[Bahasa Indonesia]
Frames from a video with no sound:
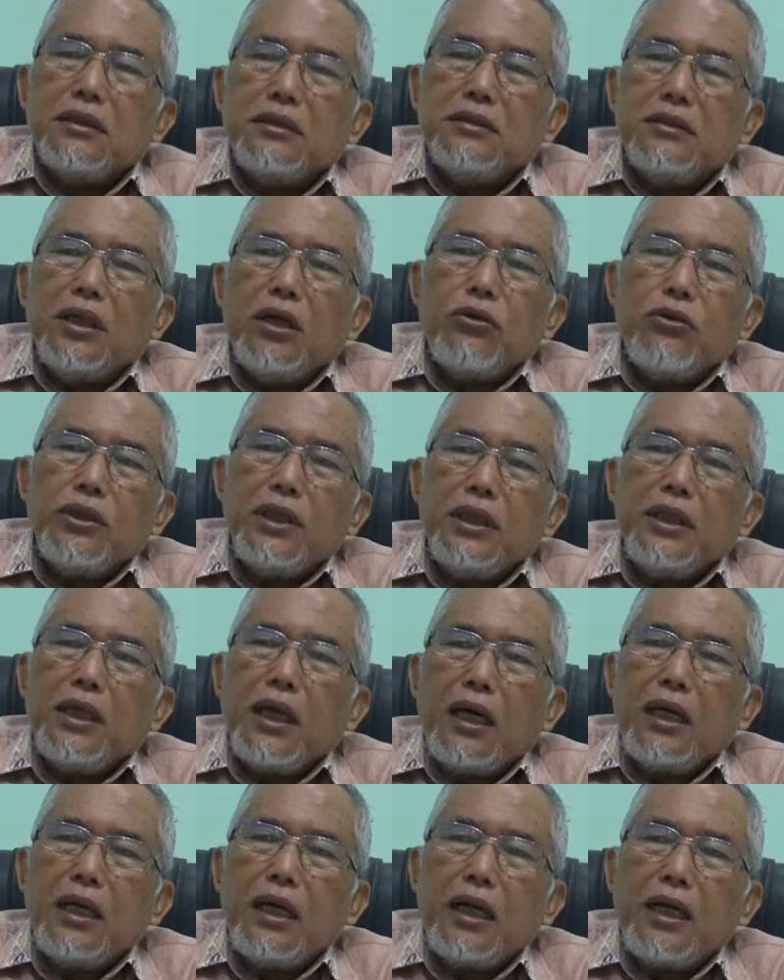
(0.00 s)
Jauhi
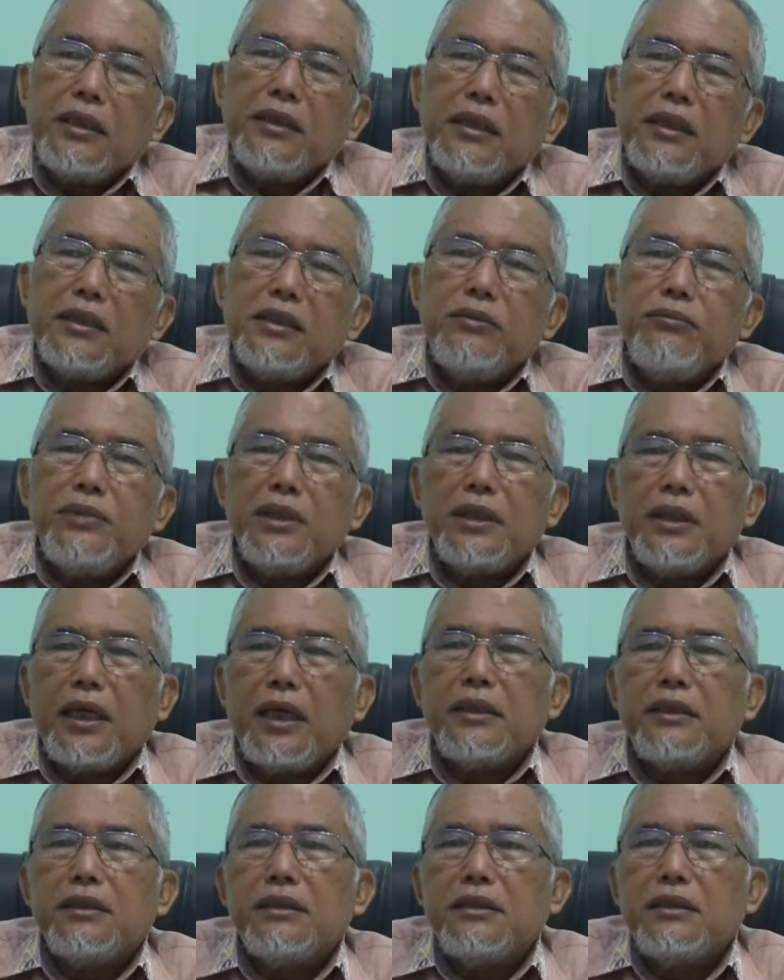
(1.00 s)
hal-hal yang
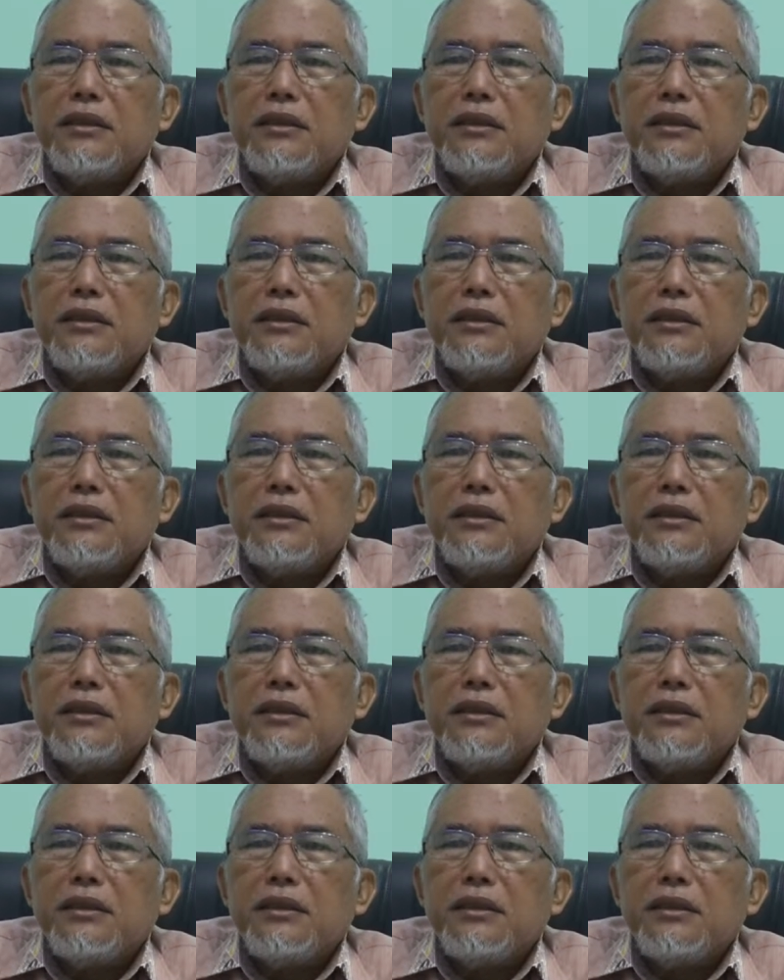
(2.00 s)
demikian